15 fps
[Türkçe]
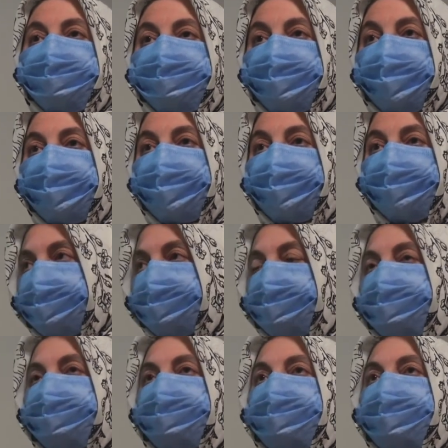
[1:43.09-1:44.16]
İnşallah
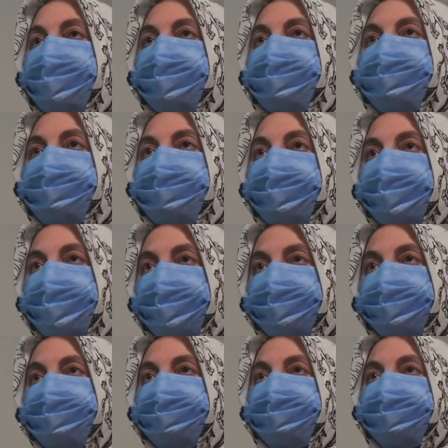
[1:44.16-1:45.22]
buyursun gelsinler.
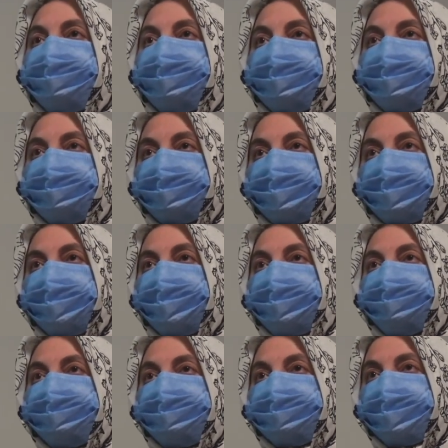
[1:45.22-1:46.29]
Herkes şey
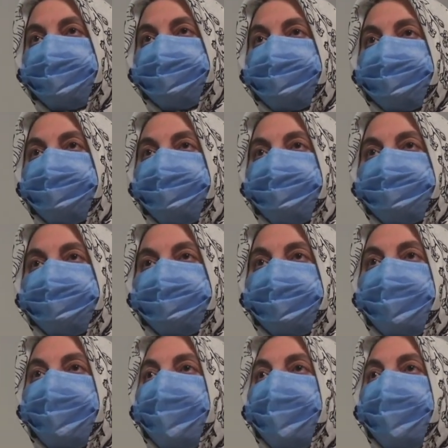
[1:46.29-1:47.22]
ilacını şeysini olsun.